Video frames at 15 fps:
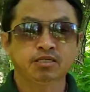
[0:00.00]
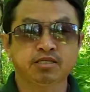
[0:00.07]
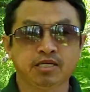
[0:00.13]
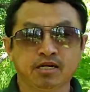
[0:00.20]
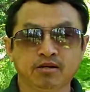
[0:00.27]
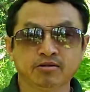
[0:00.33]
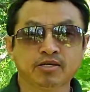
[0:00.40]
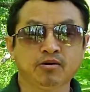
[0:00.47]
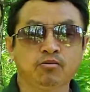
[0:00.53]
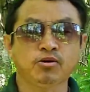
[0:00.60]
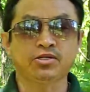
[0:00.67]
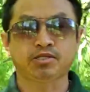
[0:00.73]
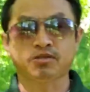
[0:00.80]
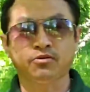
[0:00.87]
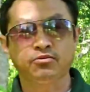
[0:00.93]
chỉ là thiếu uống
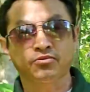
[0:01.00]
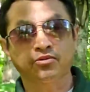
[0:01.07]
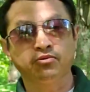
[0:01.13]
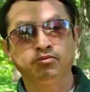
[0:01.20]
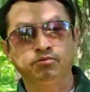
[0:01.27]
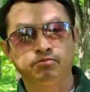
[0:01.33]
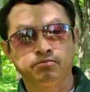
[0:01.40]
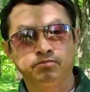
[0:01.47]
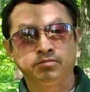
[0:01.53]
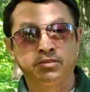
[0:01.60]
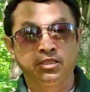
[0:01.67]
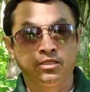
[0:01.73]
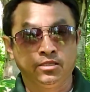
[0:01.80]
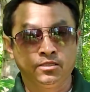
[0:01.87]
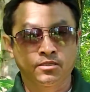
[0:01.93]
chỉ tao
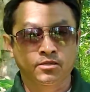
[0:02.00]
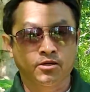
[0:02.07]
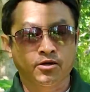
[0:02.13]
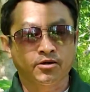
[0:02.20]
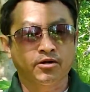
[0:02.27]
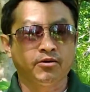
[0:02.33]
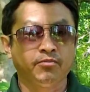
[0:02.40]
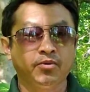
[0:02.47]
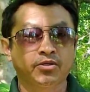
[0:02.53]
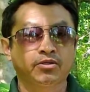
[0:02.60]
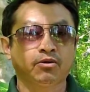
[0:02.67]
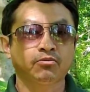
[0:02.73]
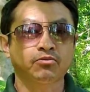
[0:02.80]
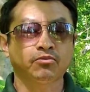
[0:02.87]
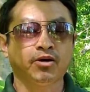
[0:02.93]
họ nói mua
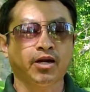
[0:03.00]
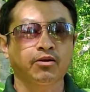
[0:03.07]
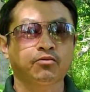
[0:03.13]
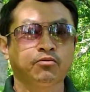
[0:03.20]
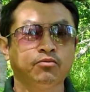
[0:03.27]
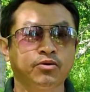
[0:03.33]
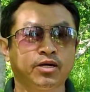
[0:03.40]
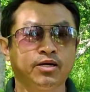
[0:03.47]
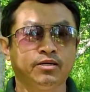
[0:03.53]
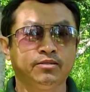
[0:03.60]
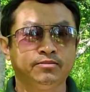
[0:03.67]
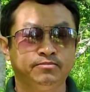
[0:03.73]
trong tủ hải đó cũ nè